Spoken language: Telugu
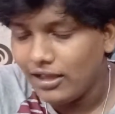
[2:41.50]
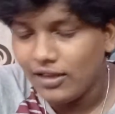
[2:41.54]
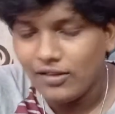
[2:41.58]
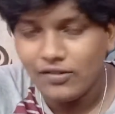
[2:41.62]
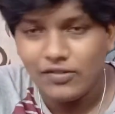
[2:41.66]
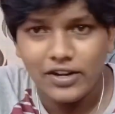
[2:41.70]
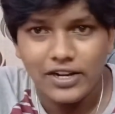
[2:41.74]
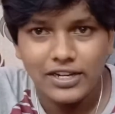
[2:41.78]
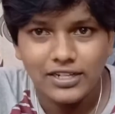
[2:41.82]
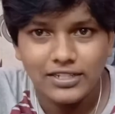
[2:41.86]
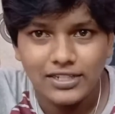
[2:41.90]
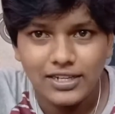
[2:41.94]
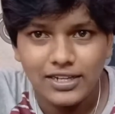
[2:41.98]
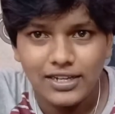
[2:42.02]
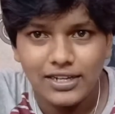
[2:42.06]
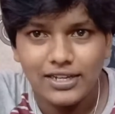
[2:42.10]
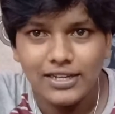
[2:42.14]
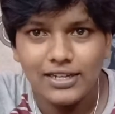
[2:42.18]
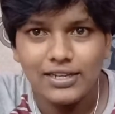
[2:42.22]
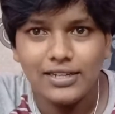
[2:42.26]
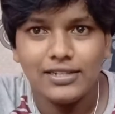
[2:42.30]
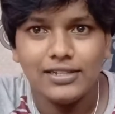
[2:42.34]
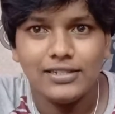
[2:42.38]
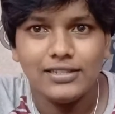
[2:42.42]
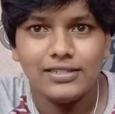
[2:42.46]
ఫ్రెండ్స్
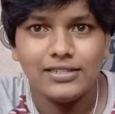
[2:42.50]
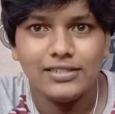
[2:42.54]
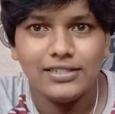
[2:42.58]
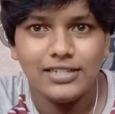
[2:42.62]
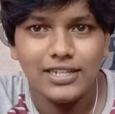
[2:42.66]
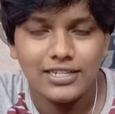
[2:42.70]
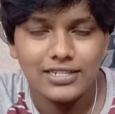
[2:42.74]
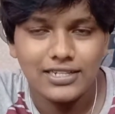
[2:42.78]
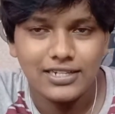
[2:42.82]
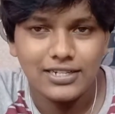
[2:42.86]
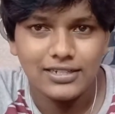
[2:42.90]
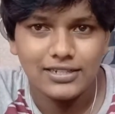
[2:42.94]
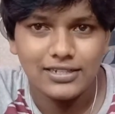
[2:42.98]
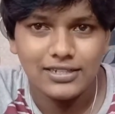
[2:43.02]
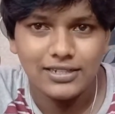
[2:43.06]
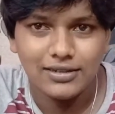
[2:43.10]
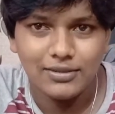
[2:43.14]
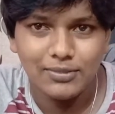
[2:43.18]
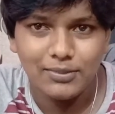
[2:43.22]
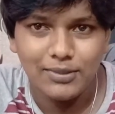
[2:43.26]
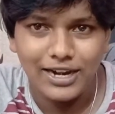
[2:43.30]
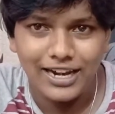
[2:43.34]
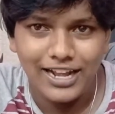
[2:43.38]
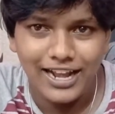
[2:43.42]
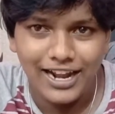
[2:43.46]
జస్ట్
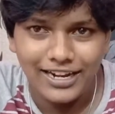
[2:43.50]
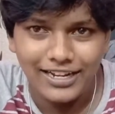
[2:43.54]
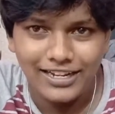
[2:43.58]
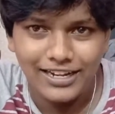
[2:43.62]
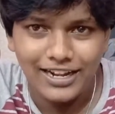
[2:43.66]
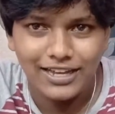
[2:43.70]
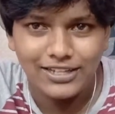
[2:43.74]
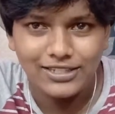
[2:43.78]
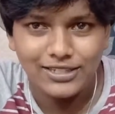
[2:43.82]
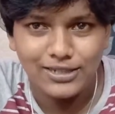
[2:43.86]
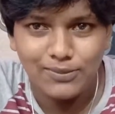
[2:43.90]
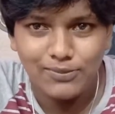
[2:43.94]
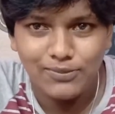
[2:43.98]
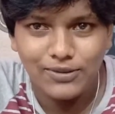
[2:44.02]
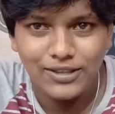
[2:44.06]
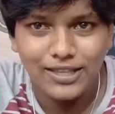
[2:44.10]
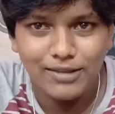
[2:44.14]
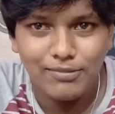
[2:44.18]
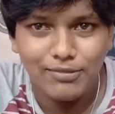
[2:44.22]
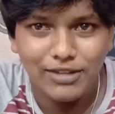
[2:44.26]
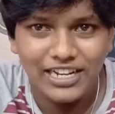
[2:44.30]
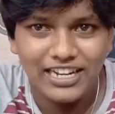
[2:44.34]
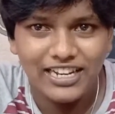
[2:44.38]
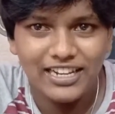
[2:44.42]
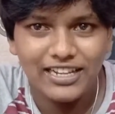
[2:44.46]
మా డాడీ నాకు చెప్పింది
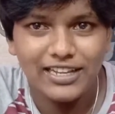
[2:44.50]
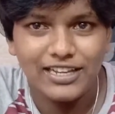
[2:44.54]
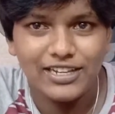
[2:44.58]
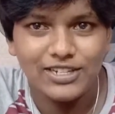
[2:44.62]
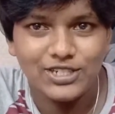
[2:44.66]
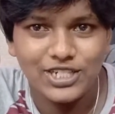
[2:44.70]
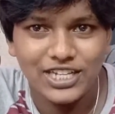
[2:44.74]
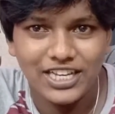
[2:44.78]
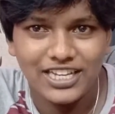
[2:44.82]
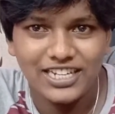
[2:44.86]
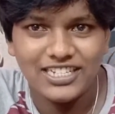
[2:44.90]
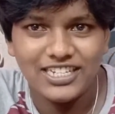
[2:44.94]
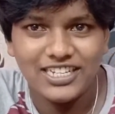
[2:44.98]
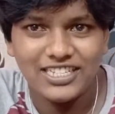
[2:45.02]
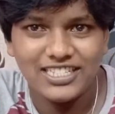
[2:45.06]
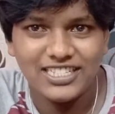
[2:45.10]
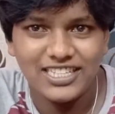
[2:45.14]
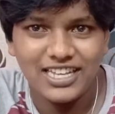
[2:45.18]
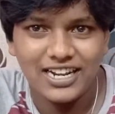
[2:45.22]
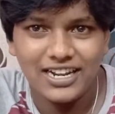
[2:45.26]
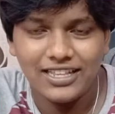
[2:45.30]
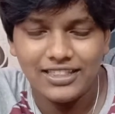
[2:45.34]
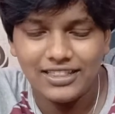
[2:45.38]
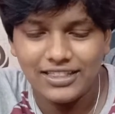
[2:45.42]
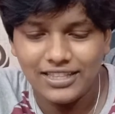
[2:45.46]
నేను నీకు షేర్
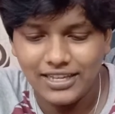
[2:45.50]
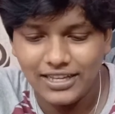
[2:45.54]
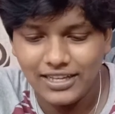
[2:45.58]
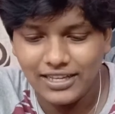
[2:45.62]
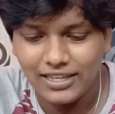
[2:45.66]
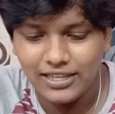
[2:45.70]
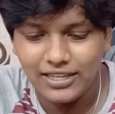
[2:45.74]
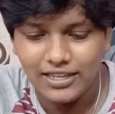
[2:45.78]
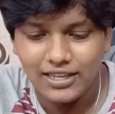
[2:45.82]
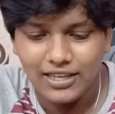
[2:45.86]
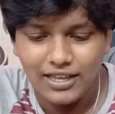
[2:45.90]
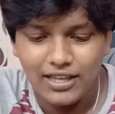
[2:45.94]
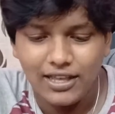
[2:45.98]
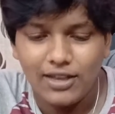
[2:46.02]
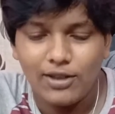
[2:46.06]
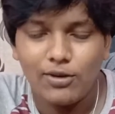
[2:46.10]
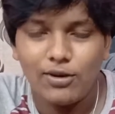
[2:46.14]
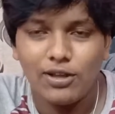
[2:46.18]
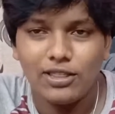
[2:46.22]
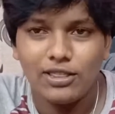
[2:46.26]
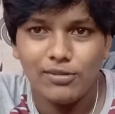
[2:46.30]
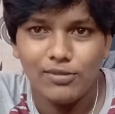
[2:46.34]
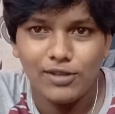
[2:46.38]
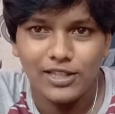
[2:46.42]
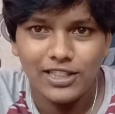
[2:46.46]
చేశాను అంతే
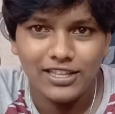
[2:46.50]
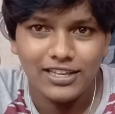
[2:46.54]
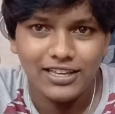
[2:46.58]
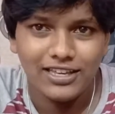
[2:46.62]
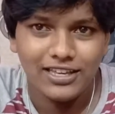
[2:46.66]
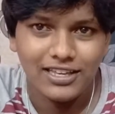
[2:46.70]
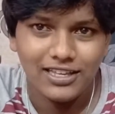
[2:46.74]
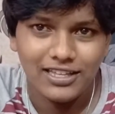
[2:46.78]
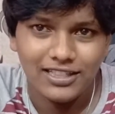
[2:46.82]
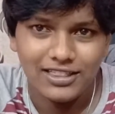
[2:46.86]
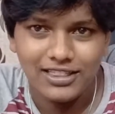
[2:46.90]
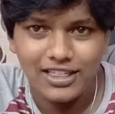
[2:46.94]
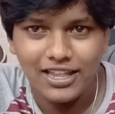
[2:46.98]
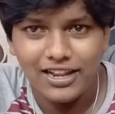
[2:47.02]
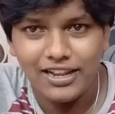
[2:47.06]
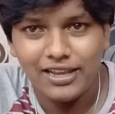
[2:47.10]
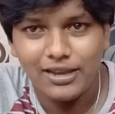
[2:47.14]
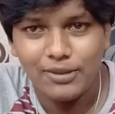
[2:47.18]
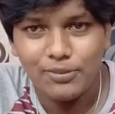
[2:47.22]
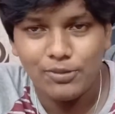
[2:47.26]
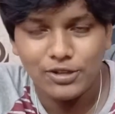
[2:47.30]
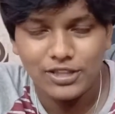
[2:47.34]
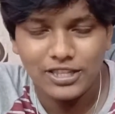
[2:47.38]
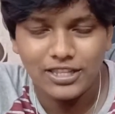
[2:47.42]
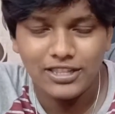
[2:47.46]
కొంతమందికి
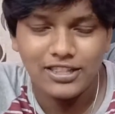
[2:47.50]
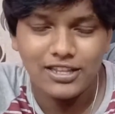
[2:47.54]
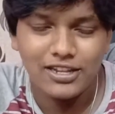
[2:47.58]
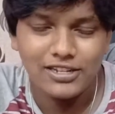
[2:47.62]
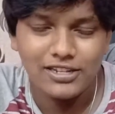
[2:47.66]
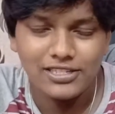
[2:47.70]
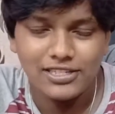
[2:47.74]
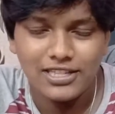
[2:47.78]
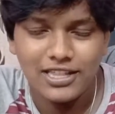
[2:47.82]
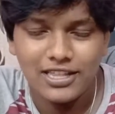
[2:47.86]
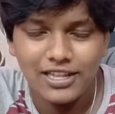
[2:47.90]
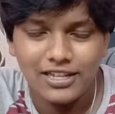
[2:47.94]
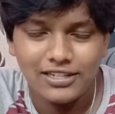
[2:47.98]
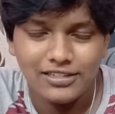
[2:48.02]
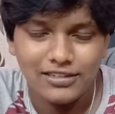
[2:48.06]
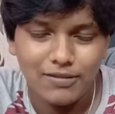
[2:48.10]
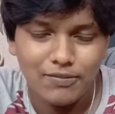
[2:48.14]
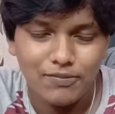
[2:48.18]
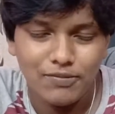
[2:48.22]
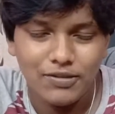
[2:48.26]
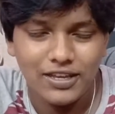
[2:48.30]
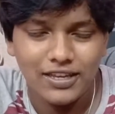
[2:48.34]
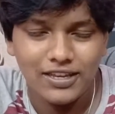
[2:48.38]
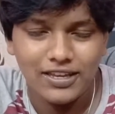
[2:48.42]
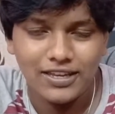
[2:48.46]
తెలియకపోతే తెలుస్తుంది అని
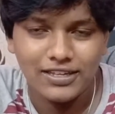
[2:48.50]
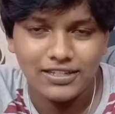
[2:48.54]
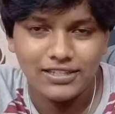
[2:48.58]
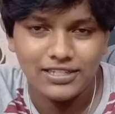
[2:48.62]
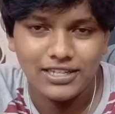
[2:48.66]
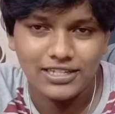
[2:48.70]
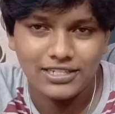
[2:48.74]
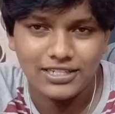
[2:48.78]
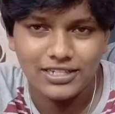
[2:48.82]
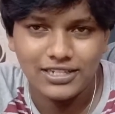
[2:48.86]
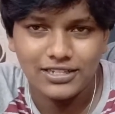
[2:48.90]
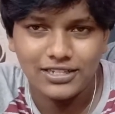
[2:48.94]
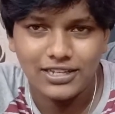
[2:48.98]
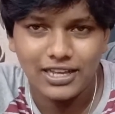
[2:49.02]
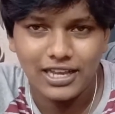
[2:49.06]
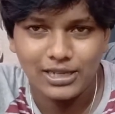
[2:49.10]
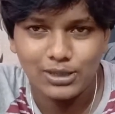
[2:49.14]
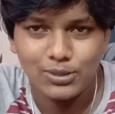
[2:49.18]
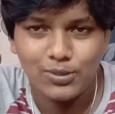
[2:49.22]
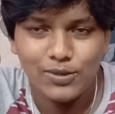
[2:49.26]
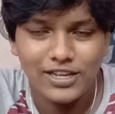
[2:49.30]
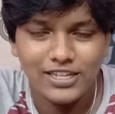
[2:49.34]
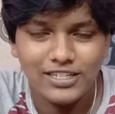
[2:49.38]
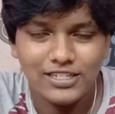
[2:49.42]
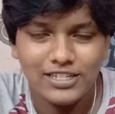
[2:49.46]
చెప్పి జస్ట్
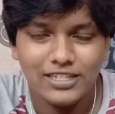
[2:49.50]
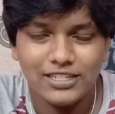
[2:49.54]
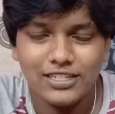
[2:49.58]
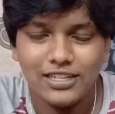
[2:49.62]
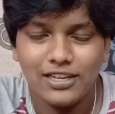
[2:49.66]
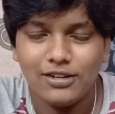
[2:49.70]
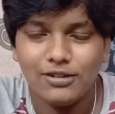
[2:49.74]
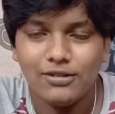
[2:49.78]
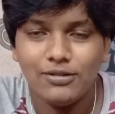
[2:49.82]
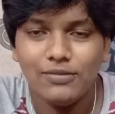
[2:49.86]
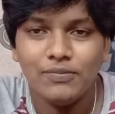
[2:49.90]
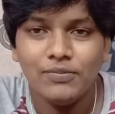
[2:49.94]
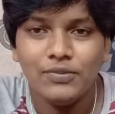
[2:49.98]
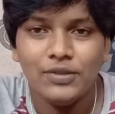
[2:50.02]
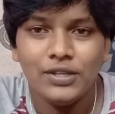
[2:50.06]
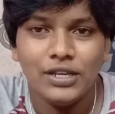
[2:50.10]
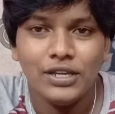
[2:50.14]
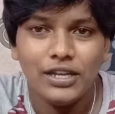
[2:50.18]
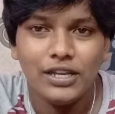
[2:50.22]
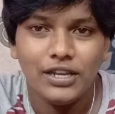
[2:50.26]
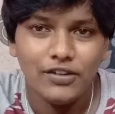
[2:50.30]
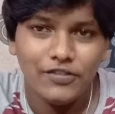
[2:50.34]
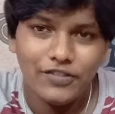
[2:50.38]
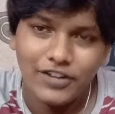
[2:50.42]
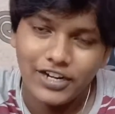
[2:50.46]
ఎక్స్ప్లెయిన్ చేశాను
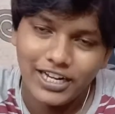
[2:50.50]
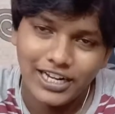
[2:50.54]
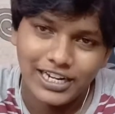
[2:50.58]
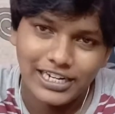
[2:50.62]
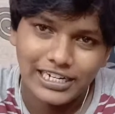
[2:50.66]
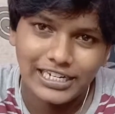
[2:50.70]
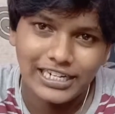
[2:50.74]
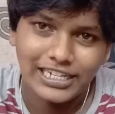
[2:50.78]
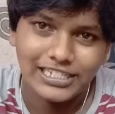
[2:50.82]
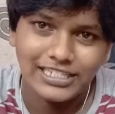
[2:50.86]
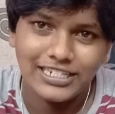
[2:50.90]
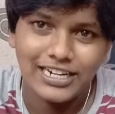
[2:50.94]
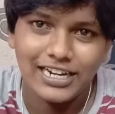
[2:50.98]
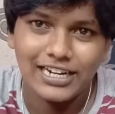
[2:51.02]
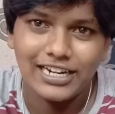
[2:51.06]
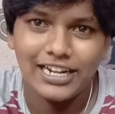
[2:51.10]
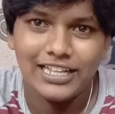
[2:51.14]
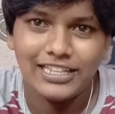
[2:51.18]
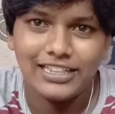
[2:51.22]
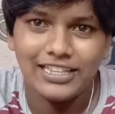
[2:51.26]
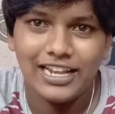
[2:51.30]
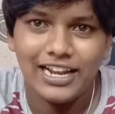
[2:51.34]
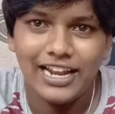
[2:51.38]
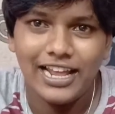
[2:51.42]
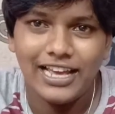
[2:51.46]
ఈ వీడియో కనుక
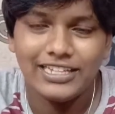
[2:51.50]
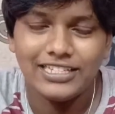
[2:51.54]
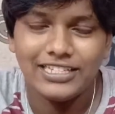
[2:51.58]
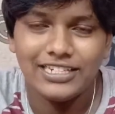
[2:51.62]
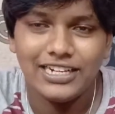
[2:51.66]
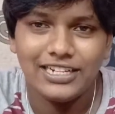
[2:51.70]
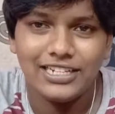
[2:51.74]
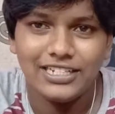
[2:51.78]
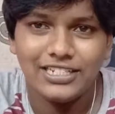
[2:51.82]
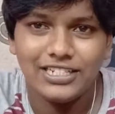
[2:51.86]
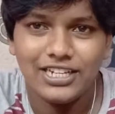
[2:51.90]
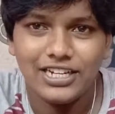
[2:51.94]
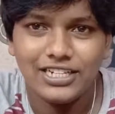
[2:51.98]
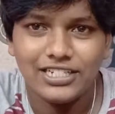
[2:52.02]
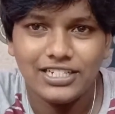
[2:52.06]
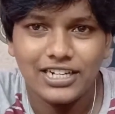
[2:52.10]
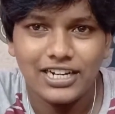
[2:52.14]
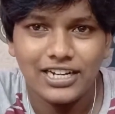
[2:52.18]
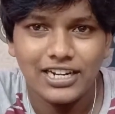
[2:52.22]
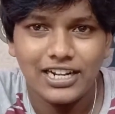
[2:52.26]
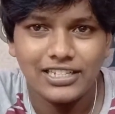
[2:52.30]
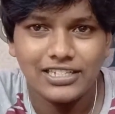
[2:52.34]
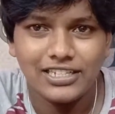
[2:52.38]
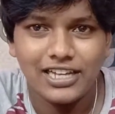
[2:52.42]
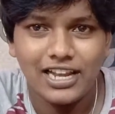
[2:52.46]
నచ్చినట్లయితే లైక్ చేయండి షేర్
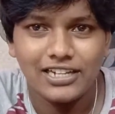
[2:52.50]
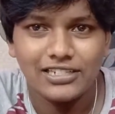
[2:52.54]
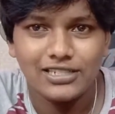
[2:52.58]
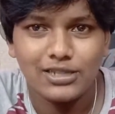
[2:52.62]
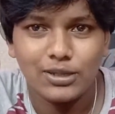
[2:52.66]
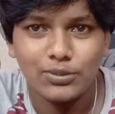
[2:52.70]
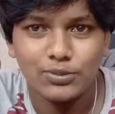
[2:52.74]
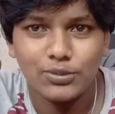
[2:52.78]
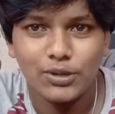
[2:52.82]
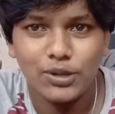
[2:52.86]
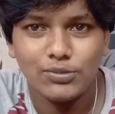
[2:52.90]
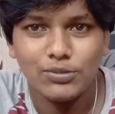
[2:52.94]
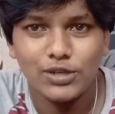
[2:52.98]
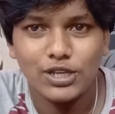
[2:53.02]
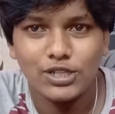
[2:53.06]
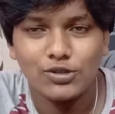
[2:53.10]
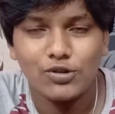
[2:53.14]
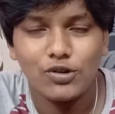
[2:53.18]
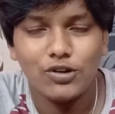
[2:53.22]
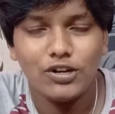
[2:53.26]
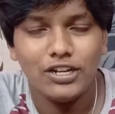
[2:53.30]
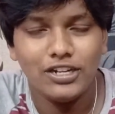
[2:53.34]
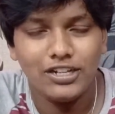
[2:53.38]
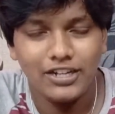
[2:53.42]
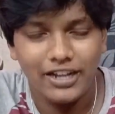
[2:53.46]
చేయండి నా ఛానల్ సబ్స్క్రైబ్
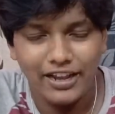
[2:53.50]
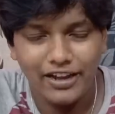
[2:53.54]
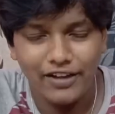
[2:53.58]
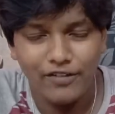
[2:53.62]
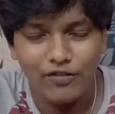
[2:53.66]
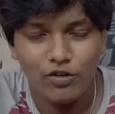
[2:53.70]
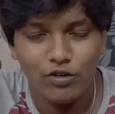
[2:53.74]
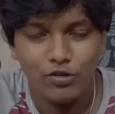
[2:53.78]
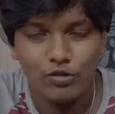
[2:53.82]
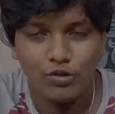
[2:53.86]
చేసుకోండి థ్యాంక్ యూ ఫర్